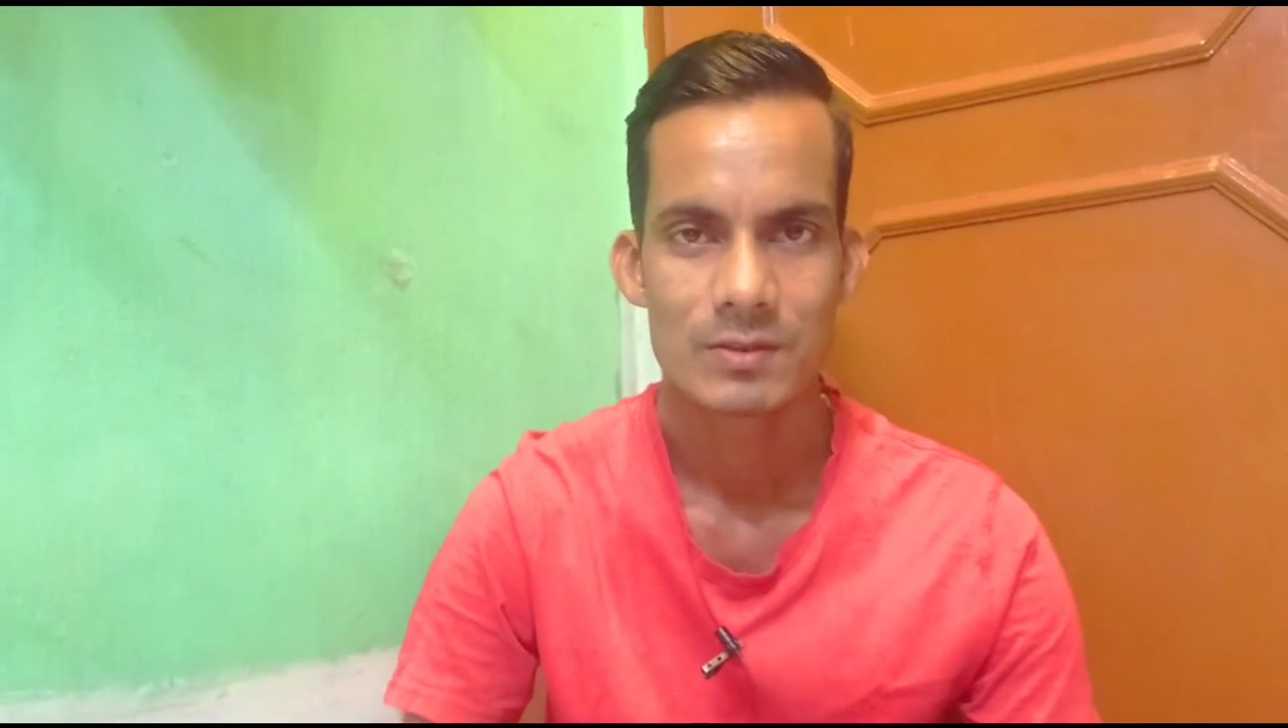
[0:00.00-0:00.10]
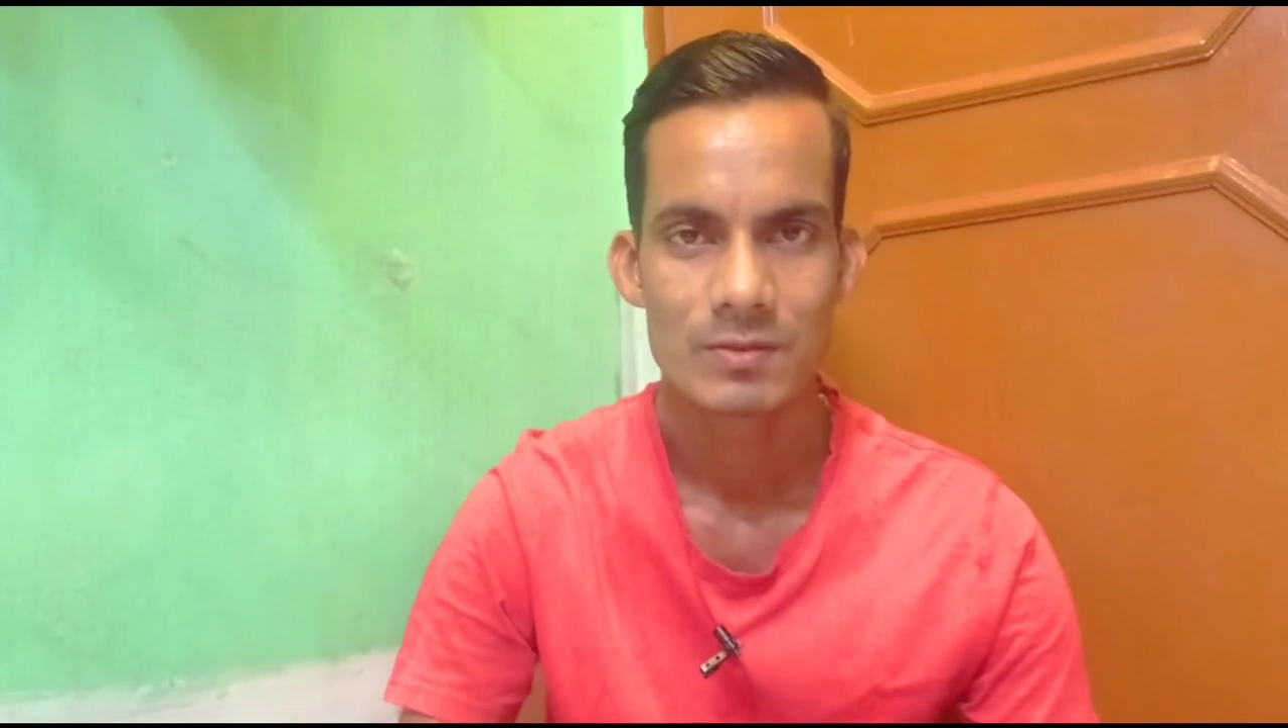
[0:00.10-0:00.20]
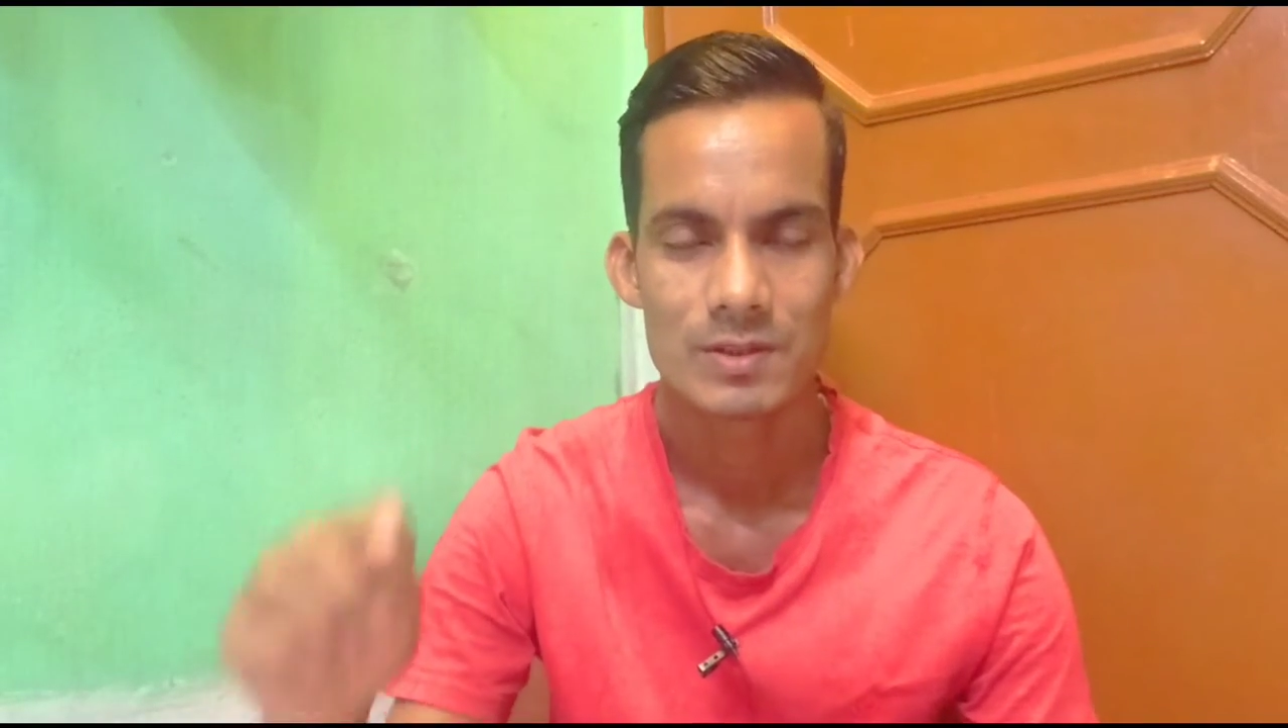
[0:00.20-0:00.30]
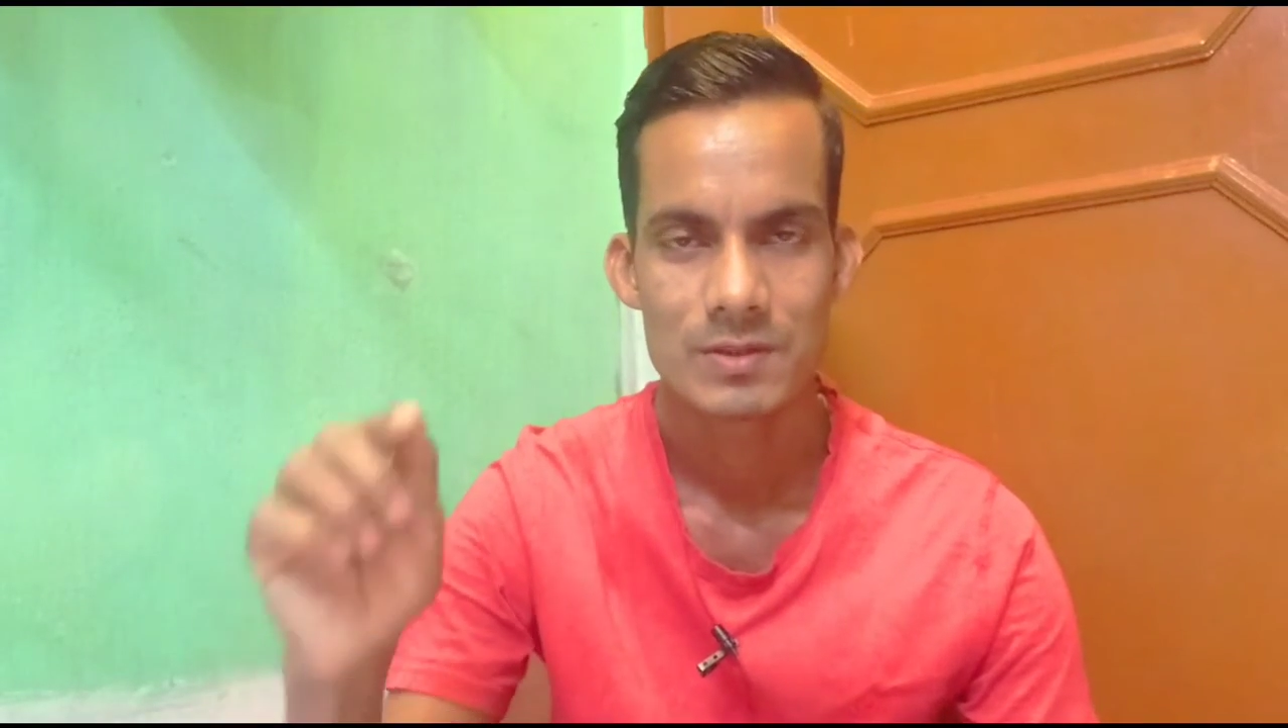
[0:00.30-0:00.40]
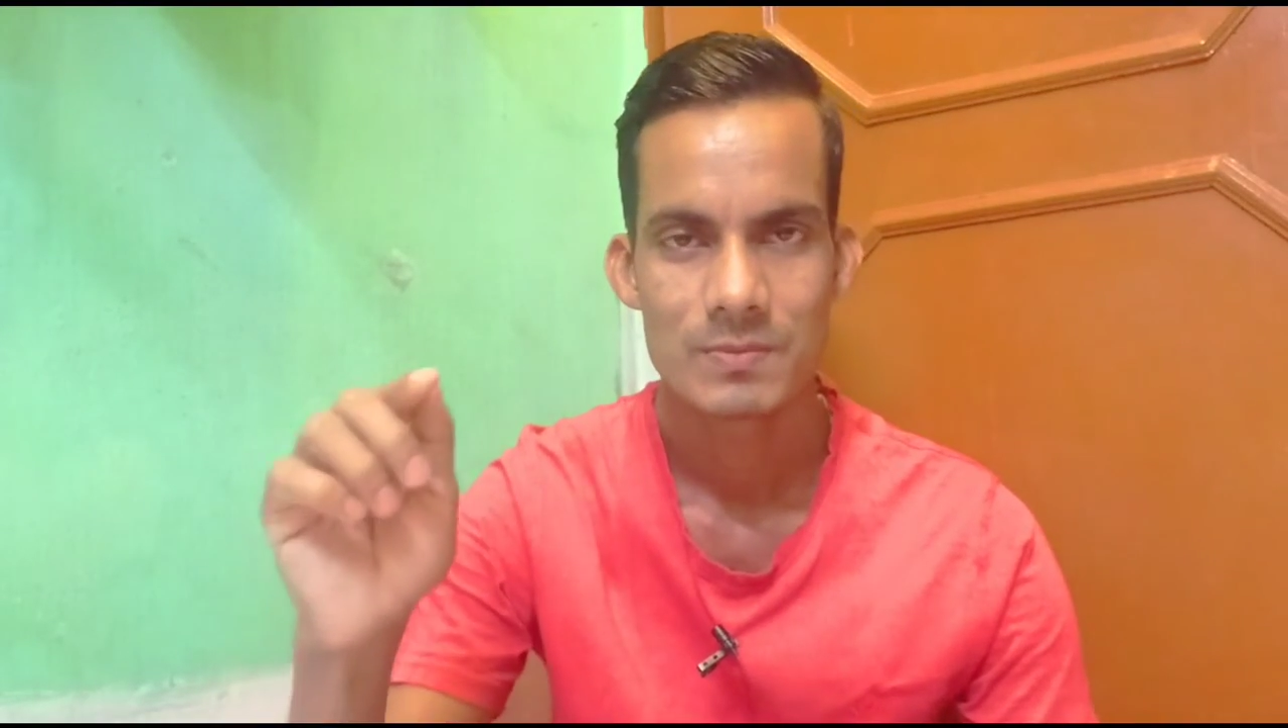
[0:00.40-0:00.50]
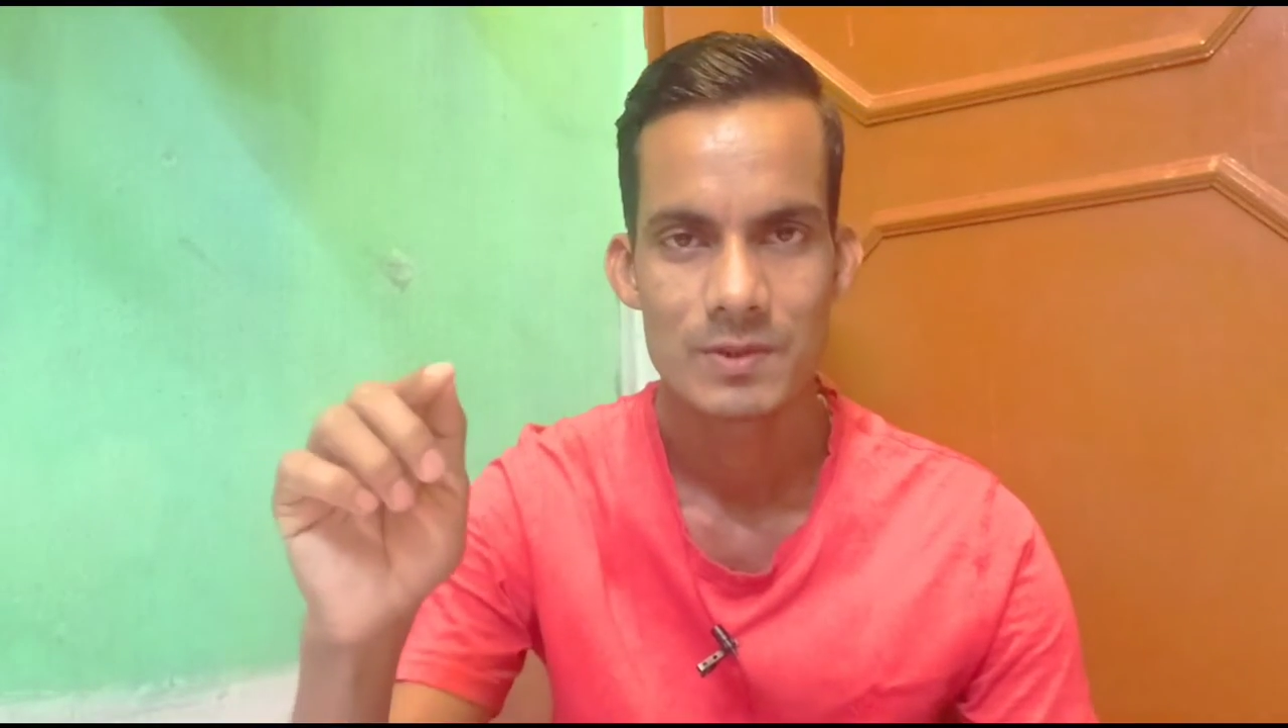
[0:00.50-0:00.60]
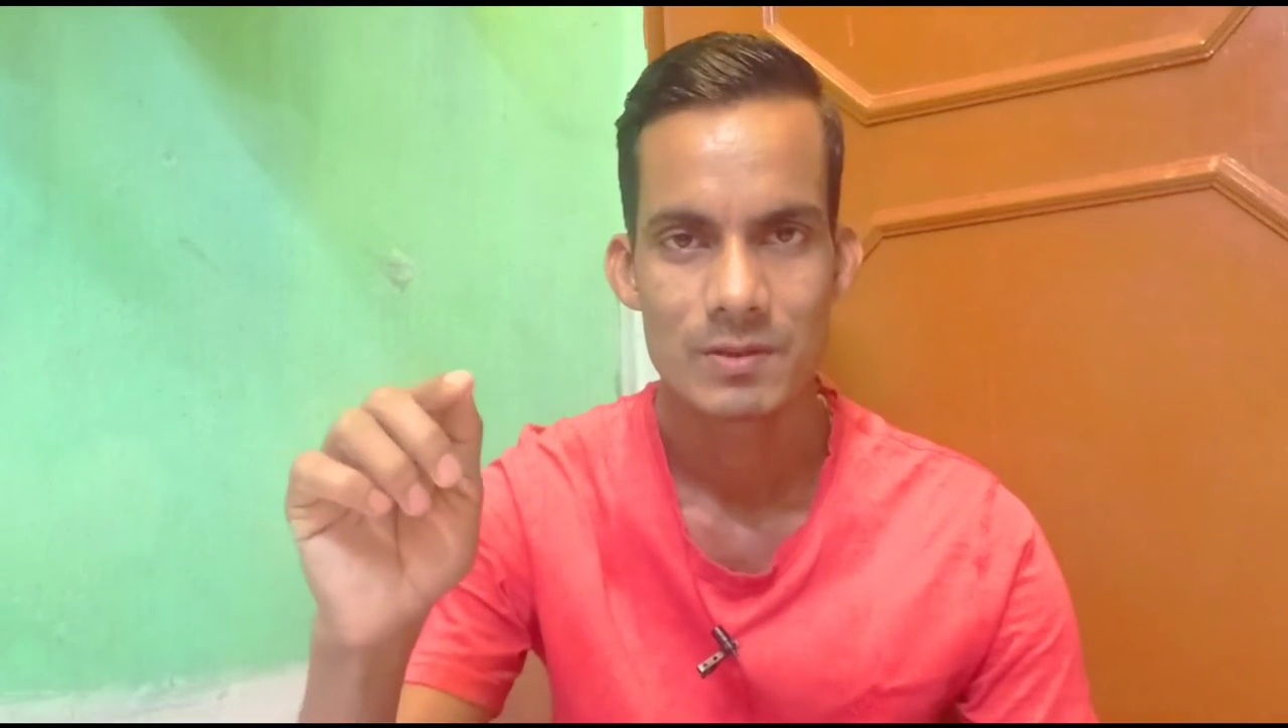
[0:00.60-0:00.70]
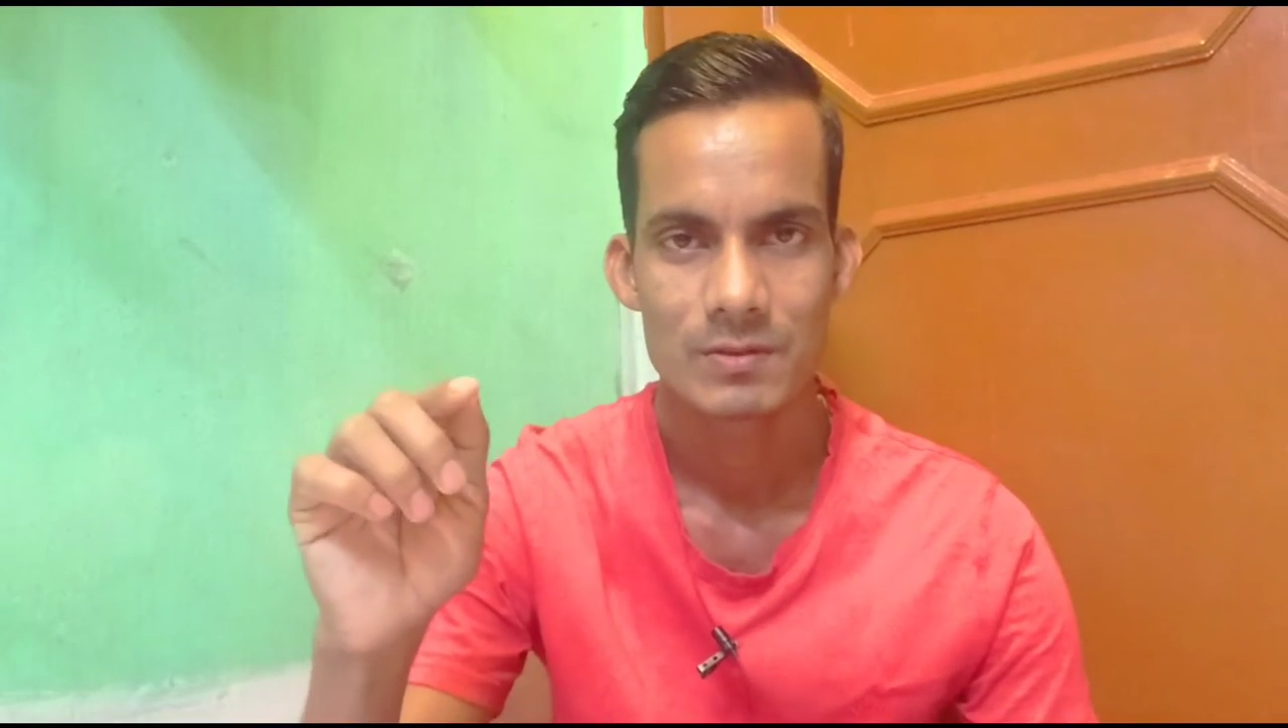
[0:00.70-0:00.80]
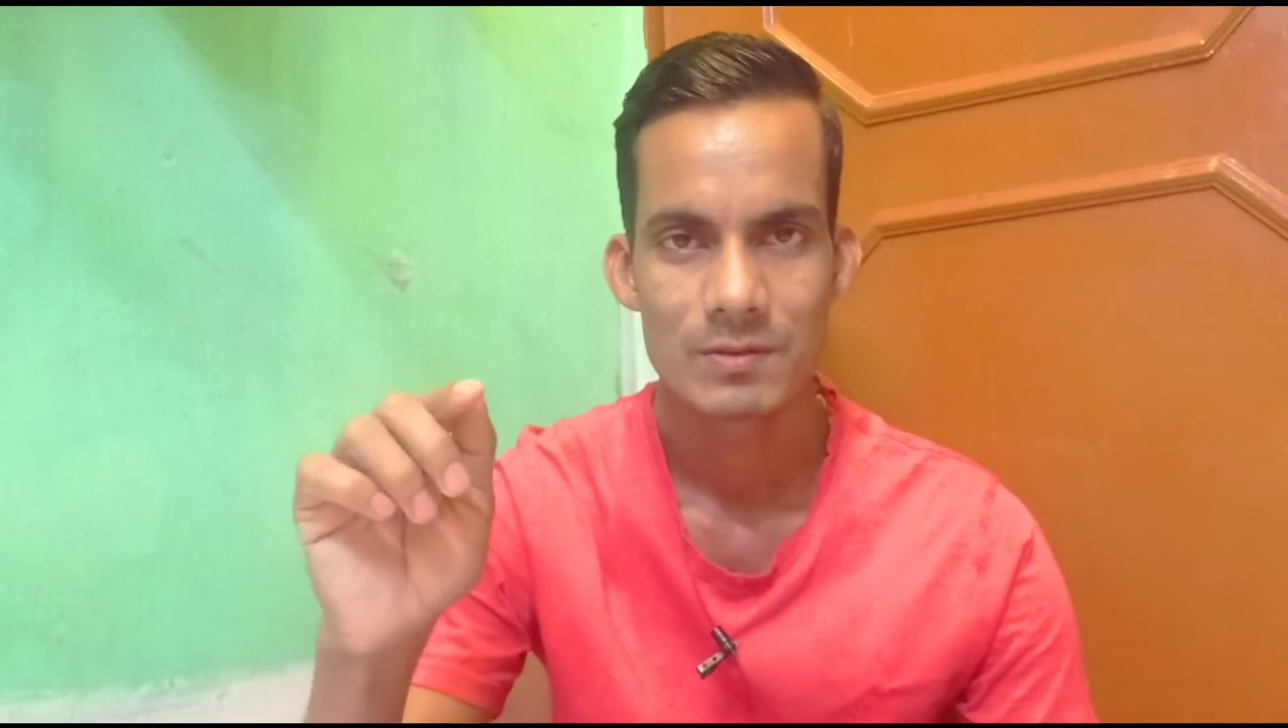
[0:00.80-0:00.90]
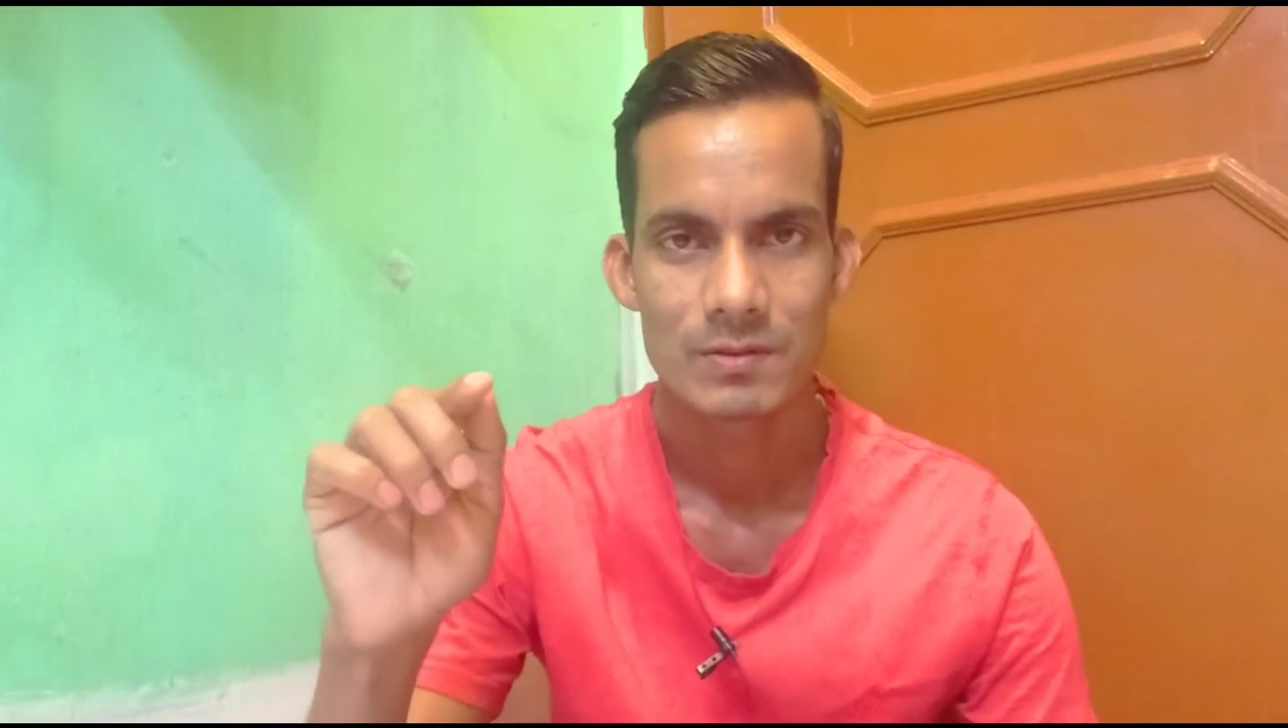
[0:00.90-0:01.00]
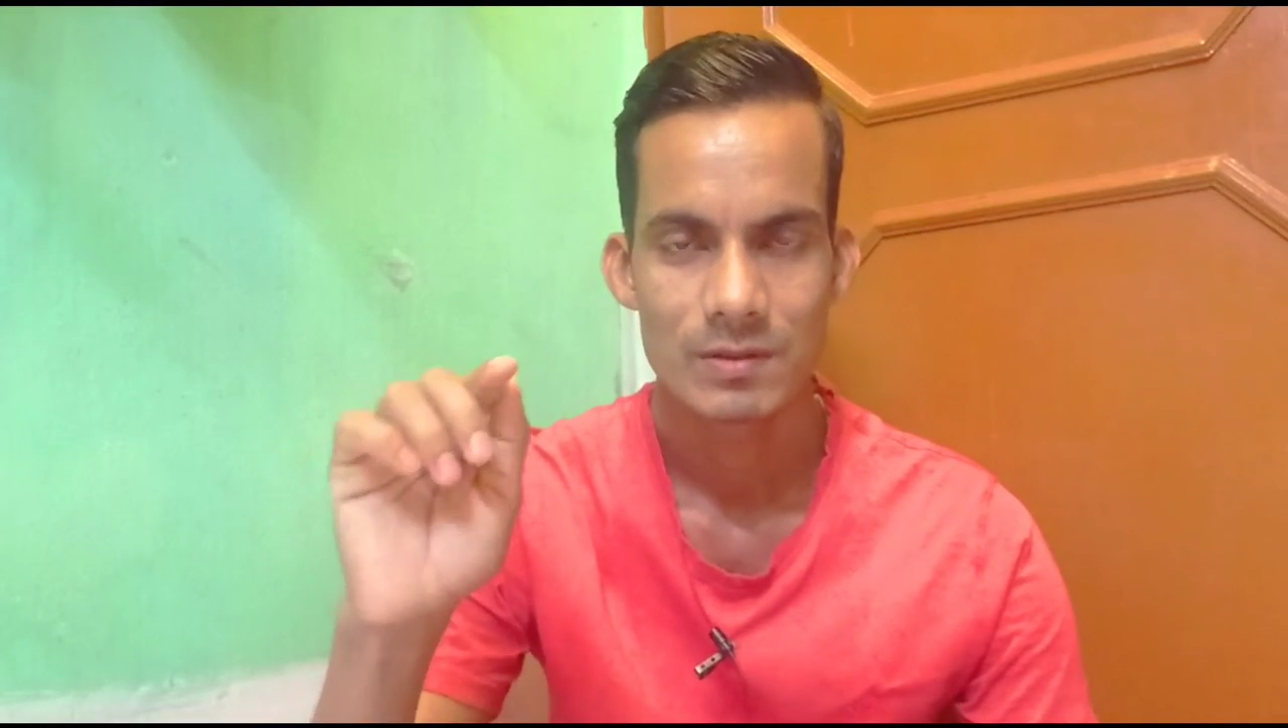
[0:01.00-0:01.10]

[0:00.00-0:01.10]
तो इस वीडियो को